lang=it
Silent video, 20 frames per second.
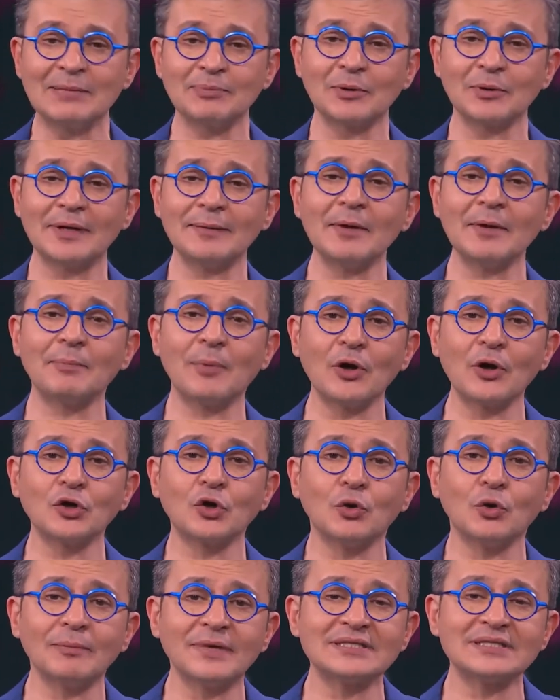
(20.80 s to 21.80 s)
il problema è poi
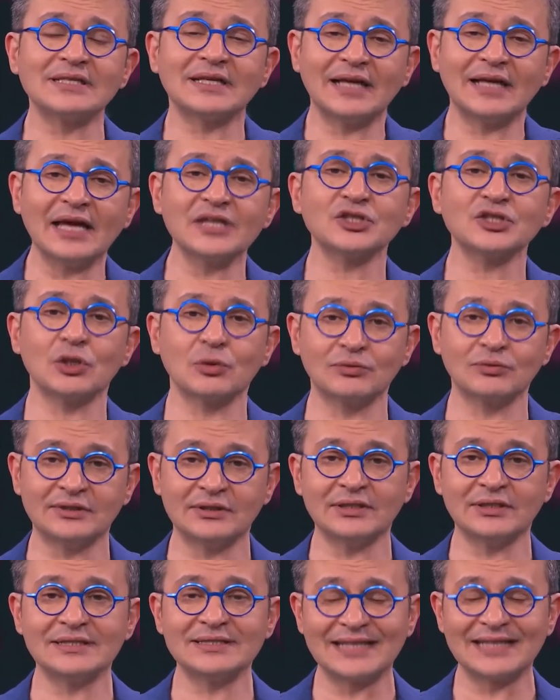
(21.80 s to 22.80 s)
come si riesce a
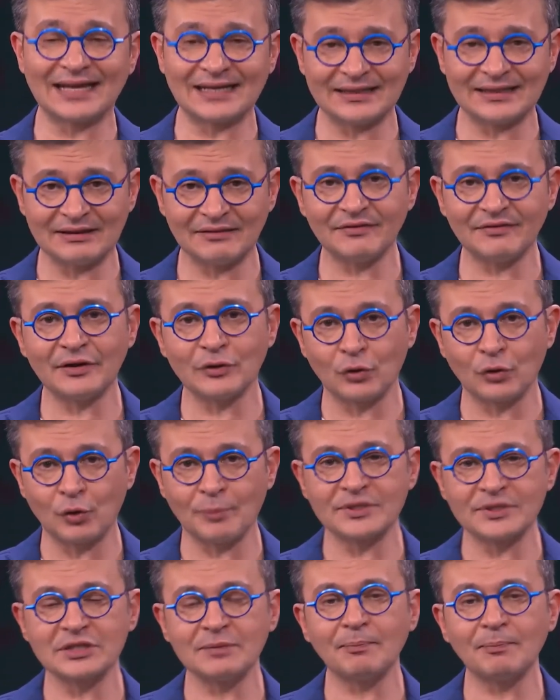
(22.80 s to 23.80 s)
utilizzarle davvero,
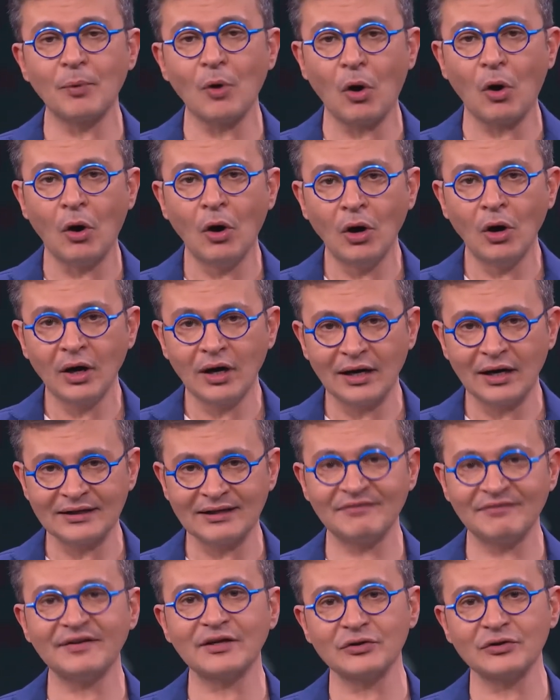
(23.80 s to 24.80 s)
come si può eh,
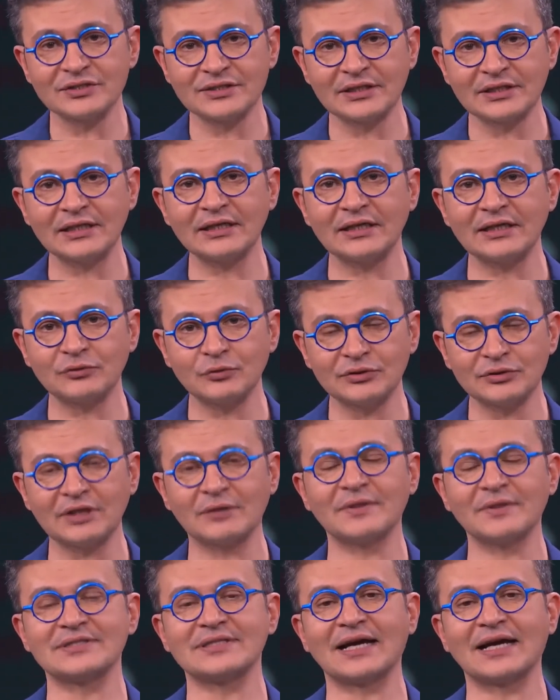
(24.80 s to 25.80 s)
davvero inserire tutta
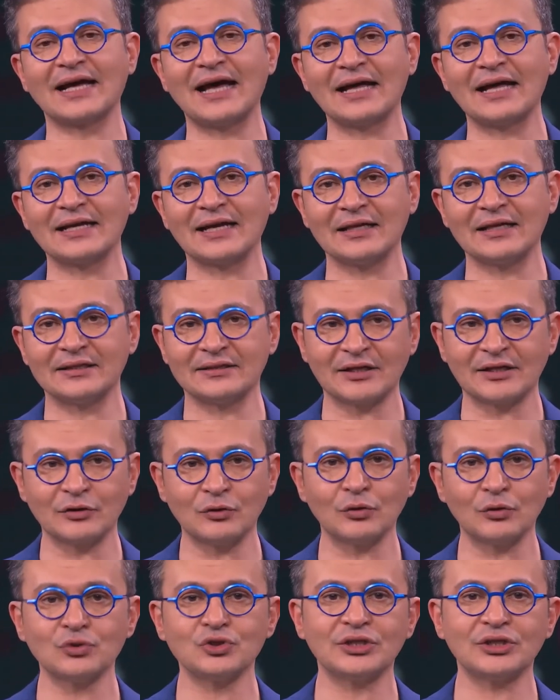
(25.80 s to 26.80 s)
questa carica di
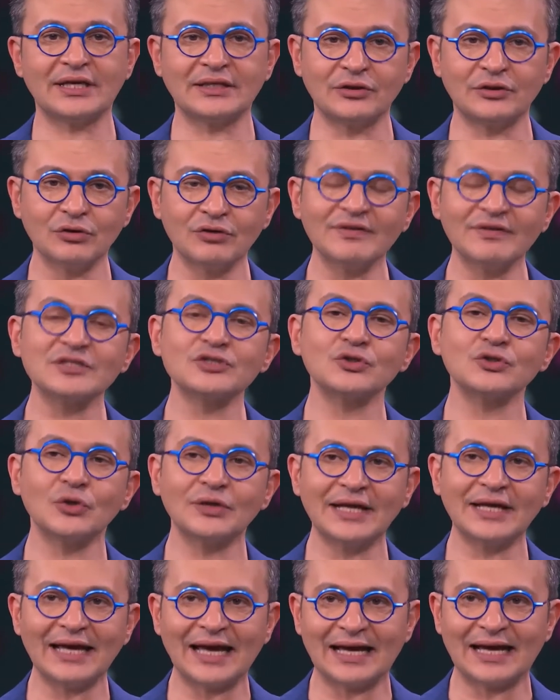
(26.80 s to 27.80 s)
tecnologia e di
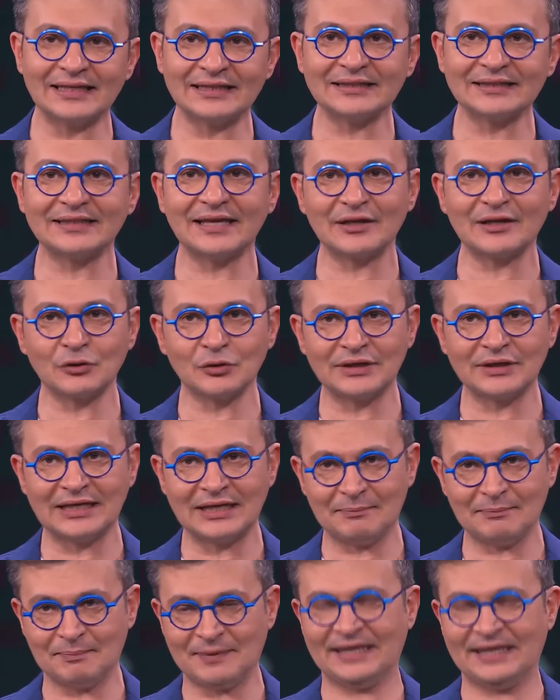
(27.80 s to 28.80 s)
innovazione all'interno
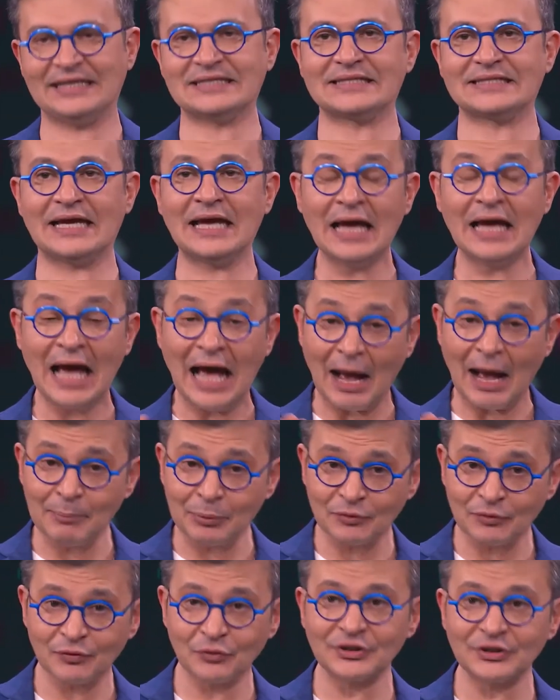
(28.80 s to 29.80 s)
delle imprese.
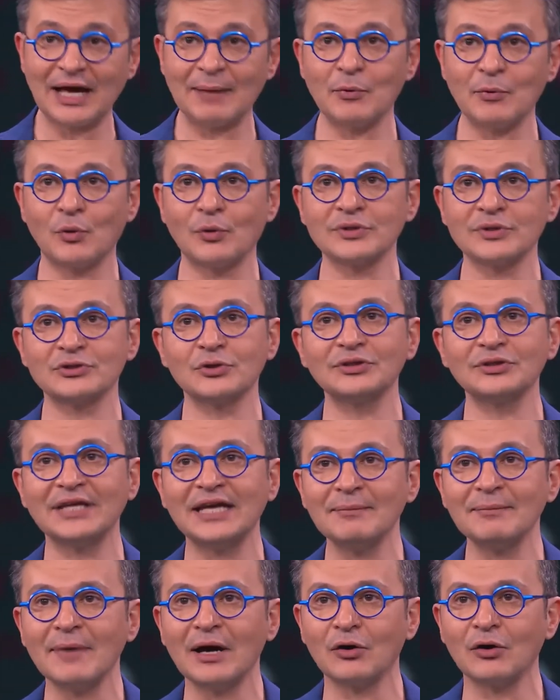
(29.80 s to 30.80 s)
Approfondiamo questo
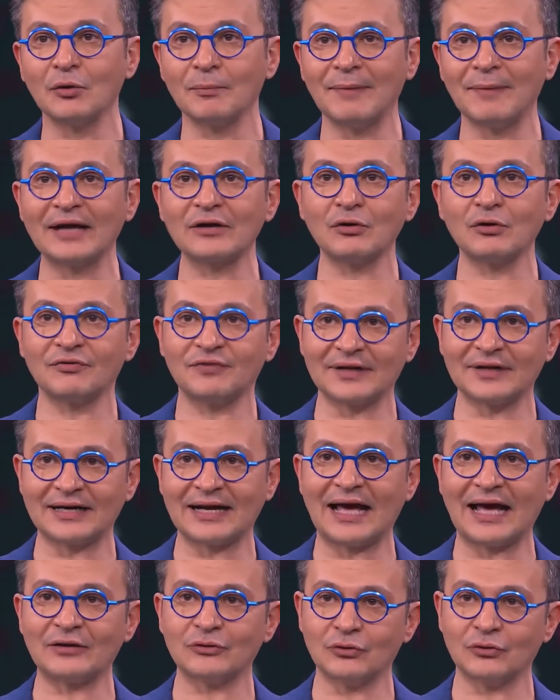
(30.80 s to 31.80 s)
tema con Marco
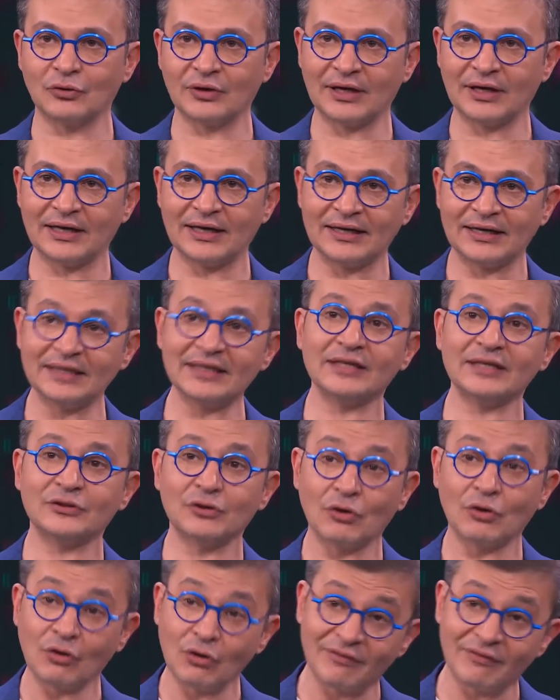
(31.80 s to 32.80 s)
Ferrando che è
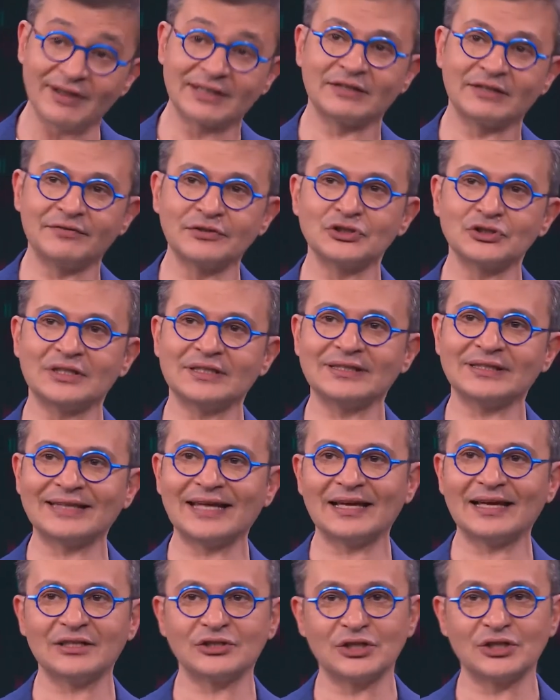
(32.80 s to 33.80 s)
Hido of Artificial
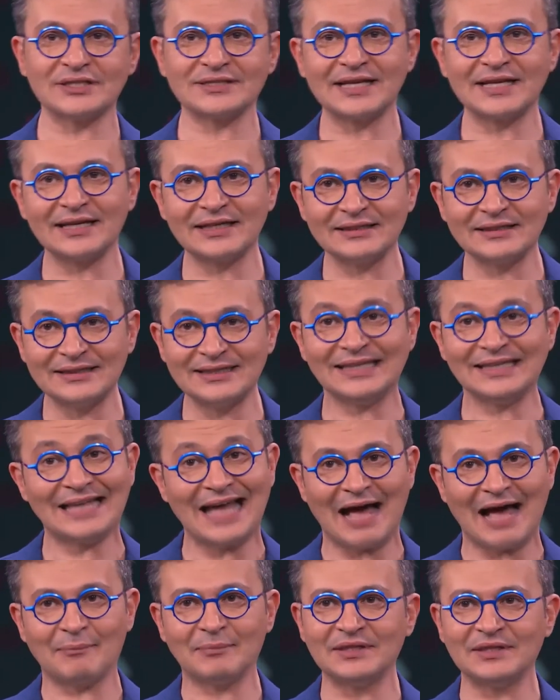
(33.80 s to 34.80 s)
Intelligence R&D
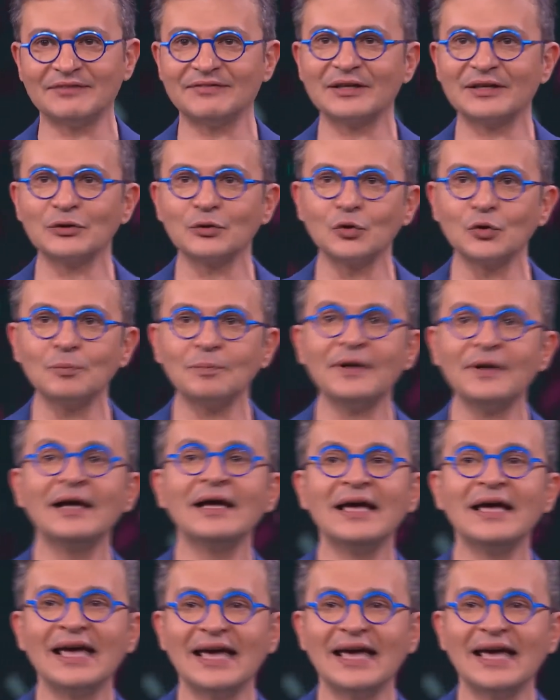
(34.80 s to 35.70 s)
Lab di Val Group